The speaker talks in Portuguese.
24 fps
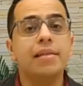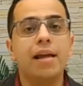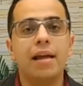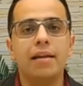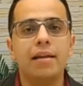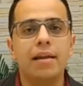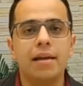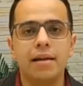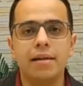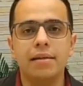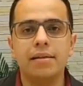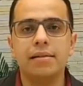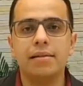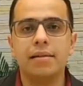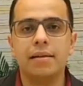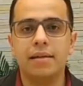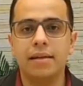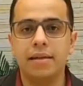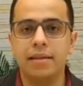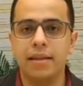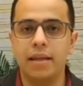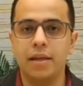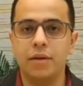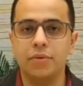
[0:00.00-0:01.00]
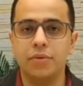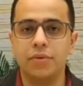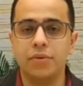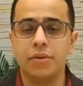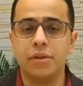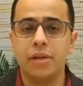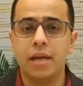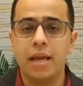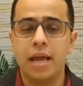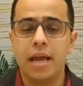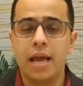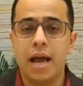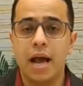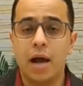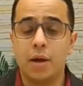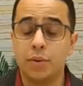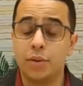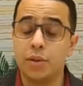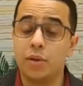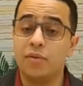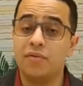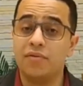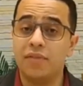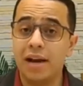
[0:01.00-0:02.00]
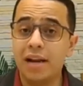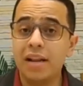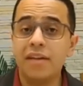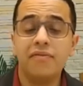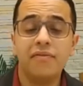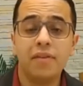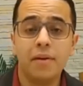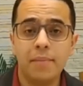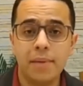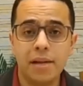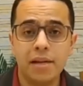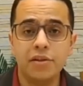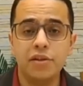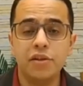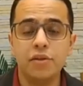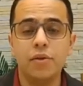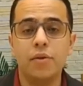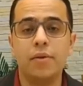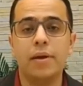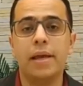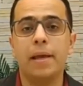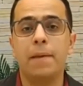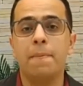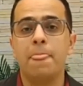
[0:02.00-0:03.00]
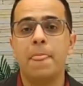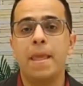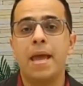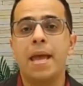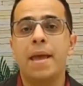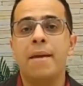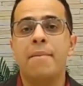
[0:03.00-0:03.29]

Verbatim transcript: da aliança que Deus, ao salvar a família de Noé,